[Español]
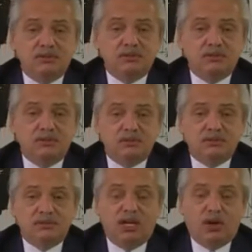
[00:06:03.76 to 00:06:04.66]
del
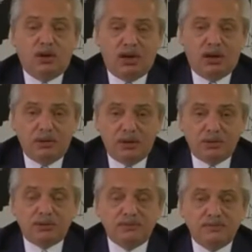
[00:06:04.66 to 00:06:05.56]
coronavirus.
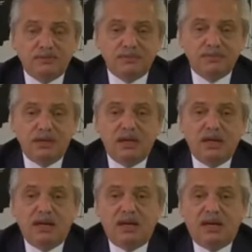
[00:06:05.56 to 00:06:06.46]

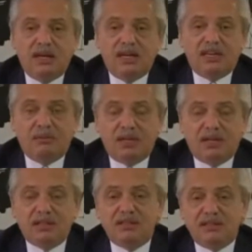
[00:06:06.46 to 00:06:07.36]
Y
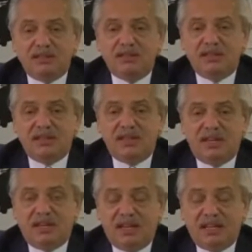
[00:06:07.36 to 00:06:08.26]
también
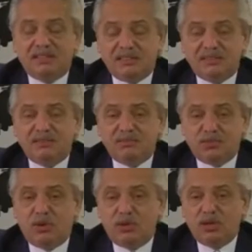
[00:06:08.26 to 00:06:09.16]
es
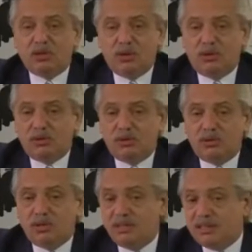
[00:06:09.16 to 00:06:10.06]
todo esto un
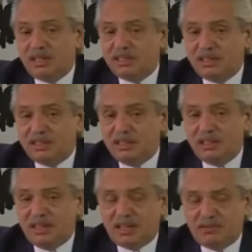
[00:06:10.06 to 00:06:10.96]
instante de
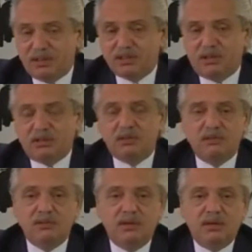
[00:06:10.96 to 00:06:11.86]
reflexión
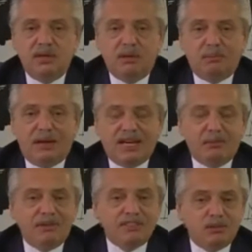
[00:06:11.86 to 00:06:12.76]
para que
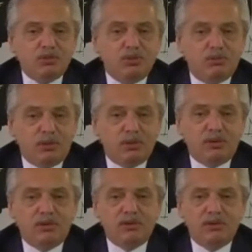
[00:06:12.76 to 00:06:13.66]
pensemos un
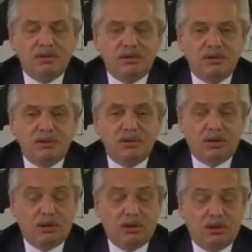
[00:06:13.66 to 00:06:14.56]
poco lo
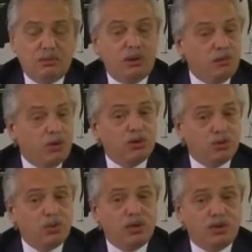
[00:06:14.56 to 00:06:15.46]
que podemos construir
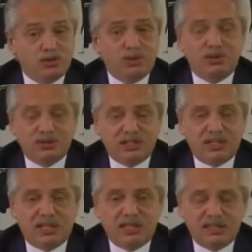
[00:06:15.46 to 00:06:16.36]
nosotros en Argentina.